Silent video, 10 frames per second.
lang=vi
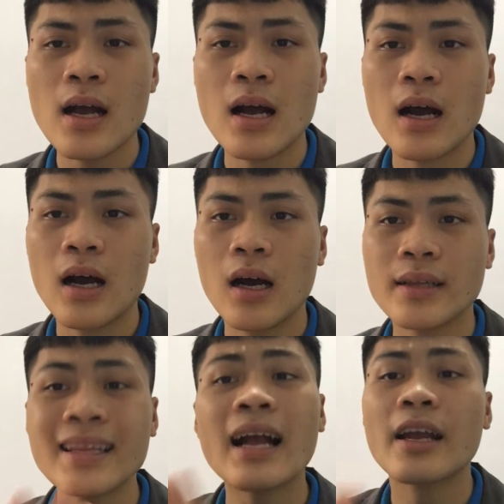
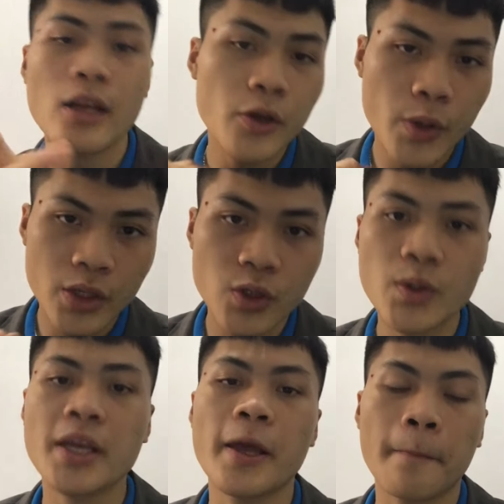uh, tăng cái lợi nhuận cho
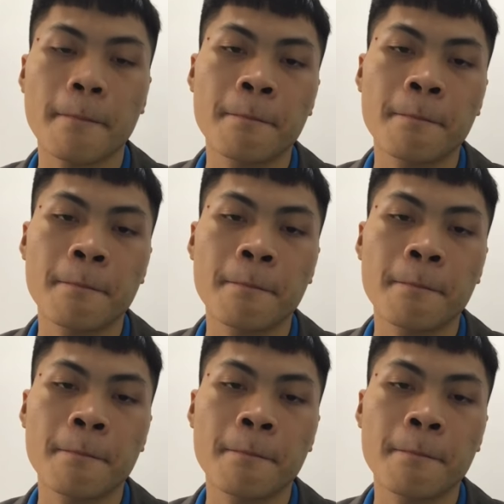doanh nghiệp